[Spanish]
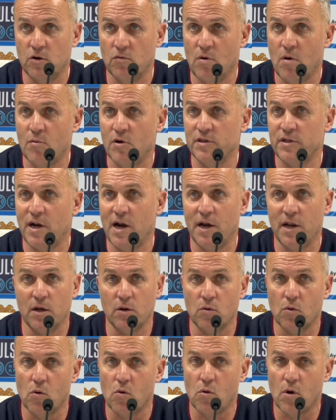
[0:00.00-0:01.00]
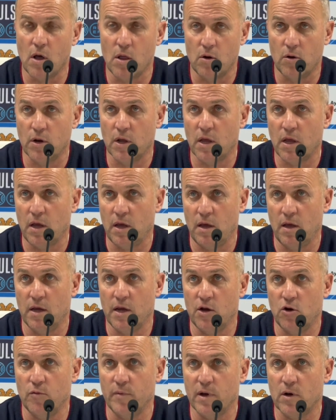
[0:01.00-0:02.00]
No vamos a tener a ningún jugador
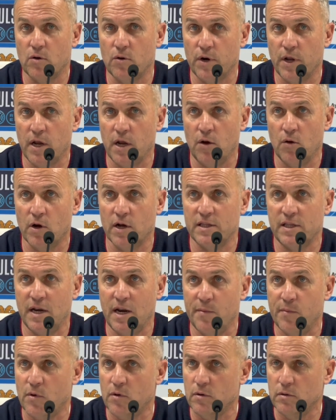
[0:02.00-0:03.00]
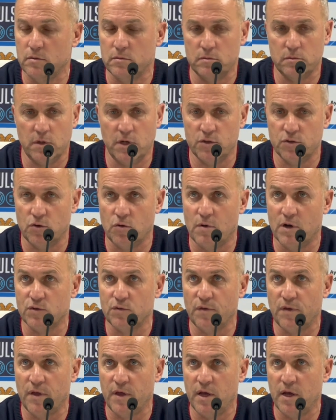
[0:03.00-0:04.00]
que, no mejore lo que tenemos, eso no va
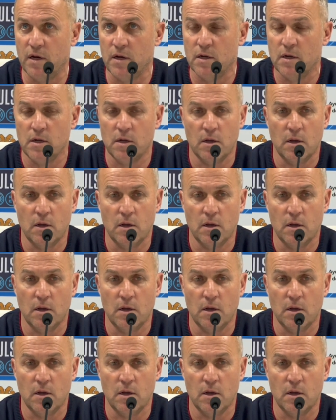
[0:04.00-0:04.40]
a suceder.